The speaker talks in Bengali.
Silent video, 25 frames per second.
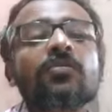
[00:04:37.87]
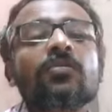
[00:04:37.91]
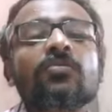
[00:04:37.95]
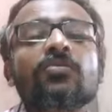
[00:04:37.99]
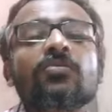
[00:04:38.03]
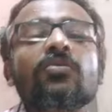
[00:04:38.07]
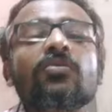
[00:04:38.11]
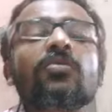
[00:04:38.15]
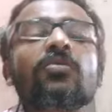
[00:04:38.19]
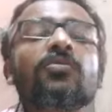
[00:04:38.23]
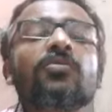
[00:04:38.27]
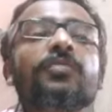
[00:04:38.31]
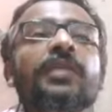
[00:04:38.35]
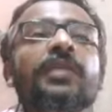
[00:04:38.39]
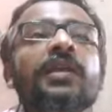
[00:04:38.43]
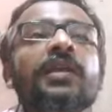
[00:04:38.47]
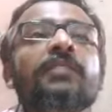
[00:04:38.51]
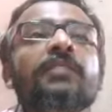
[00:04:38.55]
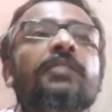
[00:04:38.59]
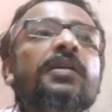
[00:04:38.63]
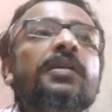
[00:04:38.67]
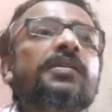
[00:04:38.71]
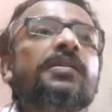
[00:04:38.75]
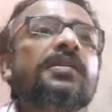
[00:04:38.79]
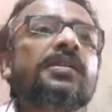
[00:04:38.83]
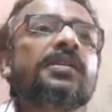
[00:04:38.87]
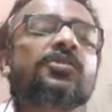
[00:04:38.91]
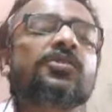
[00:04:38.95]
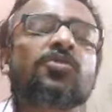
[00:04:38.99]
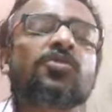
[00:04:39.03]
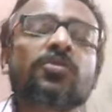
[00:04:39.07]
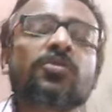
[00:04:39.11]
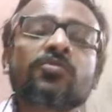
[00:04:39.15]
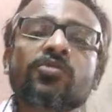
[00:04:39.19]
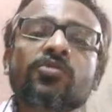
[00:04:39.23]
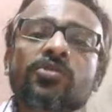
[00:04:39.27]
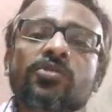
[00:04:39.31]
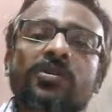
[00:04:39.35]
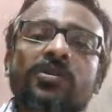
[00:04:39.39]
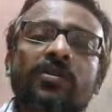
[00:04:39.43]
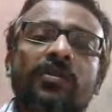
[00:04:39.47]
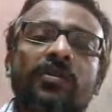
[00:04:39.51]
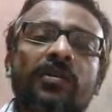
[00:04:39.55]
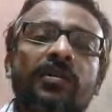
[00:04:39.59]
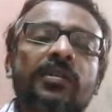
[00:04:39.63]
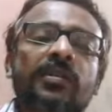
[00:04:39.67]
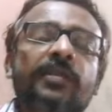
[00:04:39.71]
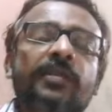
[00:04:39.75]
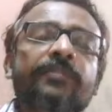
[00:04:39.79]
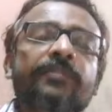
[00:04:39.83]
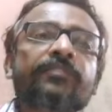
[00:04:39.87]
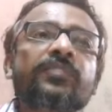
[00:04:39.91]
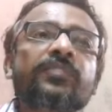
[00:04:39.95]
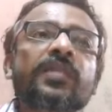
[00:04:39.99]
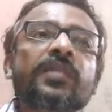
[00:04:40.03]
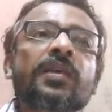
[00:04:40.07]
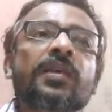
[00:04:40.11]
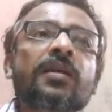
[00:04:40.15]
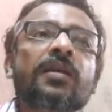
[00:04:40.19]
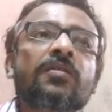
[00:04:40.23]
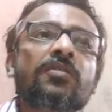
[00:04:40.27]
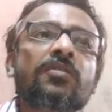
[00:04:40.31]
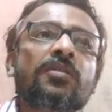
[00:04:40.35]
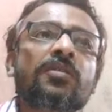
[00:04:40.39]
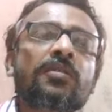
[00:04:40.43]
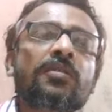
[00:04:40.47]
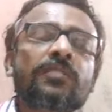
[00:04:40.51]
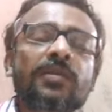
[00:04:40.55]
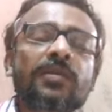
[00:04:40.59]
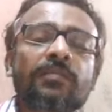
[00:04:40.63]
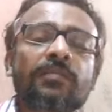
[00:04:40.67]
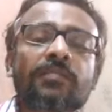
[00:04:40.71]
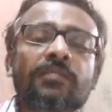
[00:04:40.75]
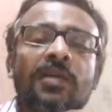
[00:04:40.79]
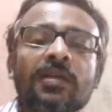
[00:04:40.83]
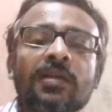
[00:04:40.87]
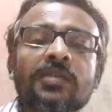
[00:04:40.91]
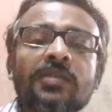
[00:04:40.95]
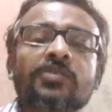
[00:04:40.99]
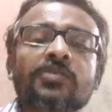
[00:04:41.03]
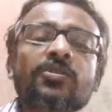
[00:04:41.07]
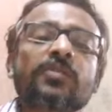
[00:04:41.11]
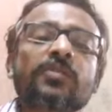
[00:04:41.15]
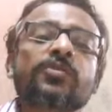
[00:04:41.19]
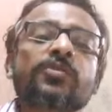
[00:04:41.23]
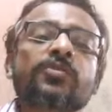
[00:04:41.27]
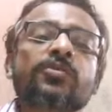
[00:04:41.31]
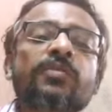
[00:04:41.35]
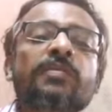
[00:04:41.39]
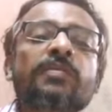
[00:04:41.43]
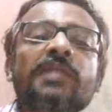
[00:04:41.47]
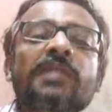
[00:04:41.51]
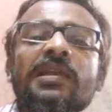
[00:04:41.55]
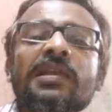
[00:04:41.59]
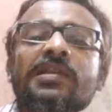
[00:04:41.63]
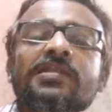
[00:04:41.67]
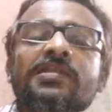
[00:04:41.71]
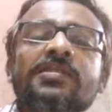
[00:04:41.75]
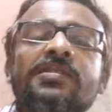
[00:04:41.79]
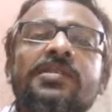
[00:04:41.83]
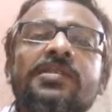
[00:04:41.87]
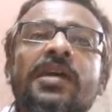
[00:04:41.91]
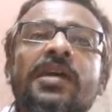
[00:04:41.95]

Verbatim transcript: কোনো রকম এগ বাইন্ডিংয়ের সমস্যা হয়নি কারণ আমার পাখি সবসময় ব্যালেন্স